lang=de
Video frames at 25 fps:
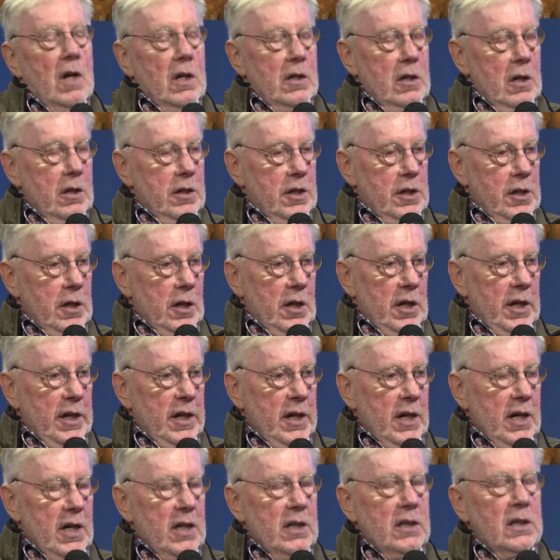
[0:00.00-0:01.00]
war dann hier
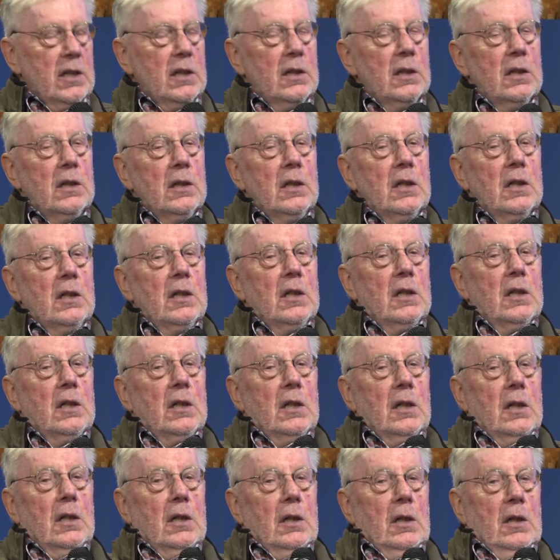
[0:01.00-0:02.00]
Lehrer,
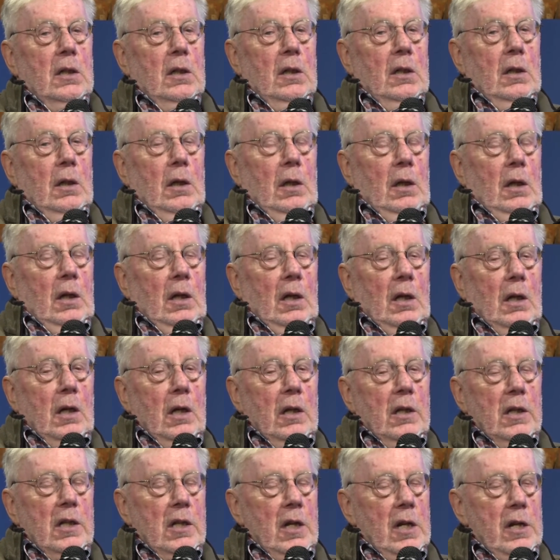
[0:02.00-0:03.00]

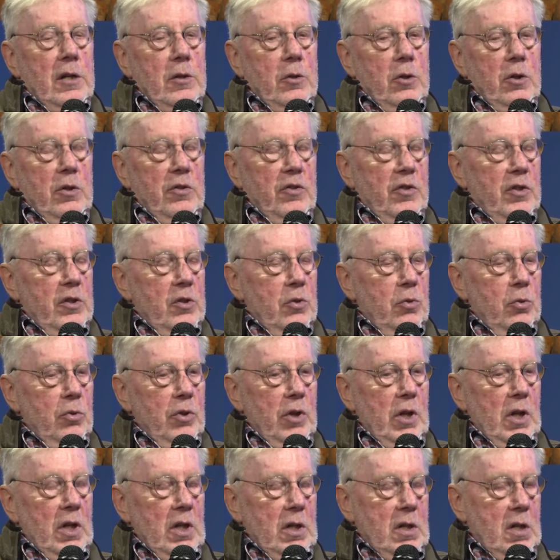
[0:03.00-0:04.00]
ging dann
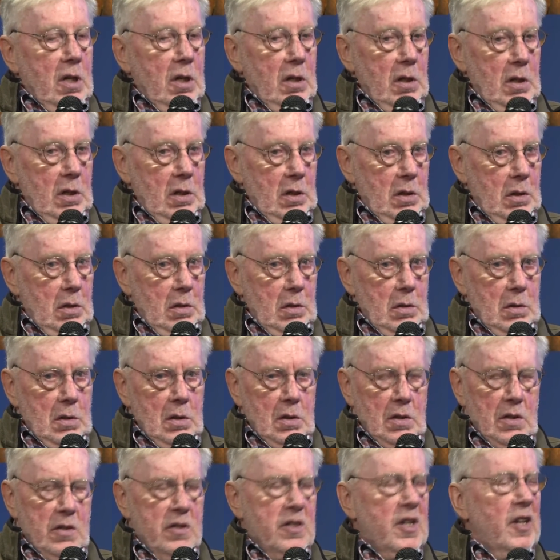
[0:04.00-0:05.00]

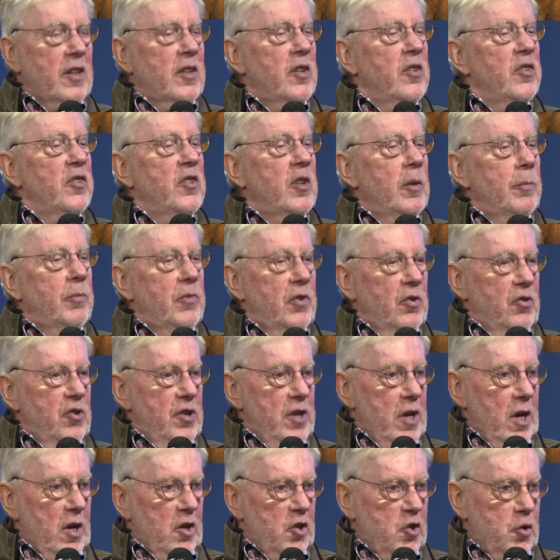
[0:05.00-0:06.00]

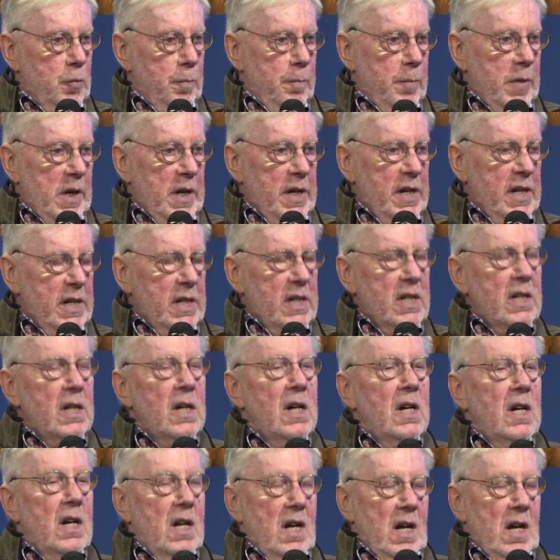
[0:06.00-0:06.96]
1976 nach Speyer